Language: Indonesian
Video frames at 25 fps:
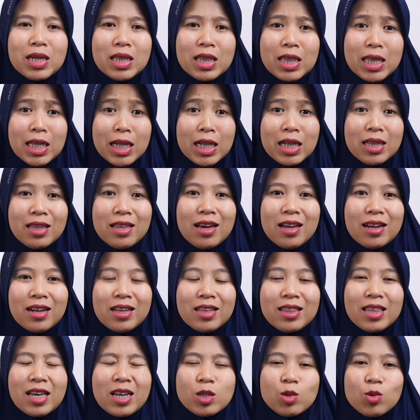detail dari
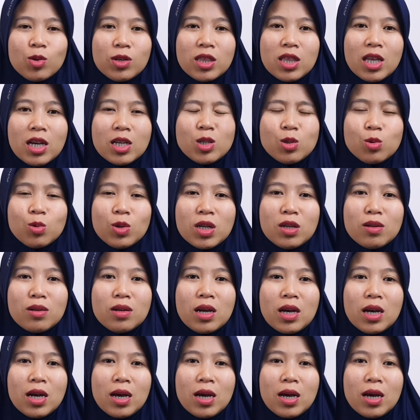tajwid-tajwid